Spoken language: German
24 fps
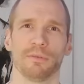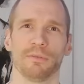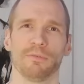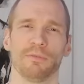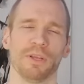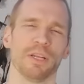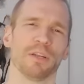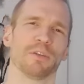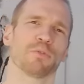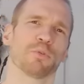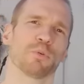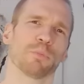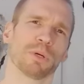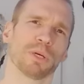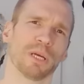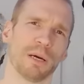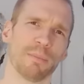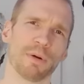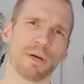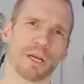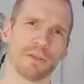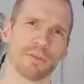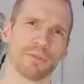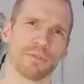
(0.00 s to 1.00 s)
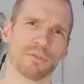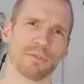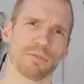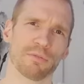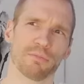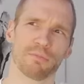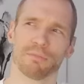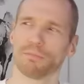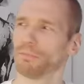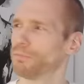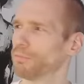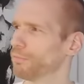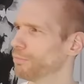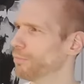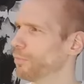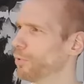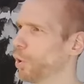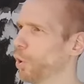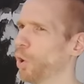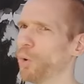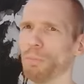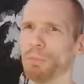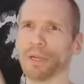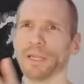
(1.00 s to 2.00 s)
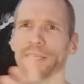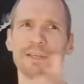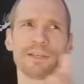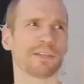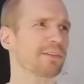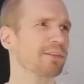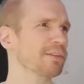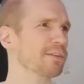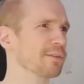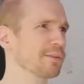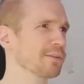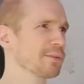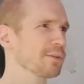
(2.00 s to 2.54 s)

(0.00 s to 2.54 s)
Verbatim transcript: wenn es um Kameras, um Licht,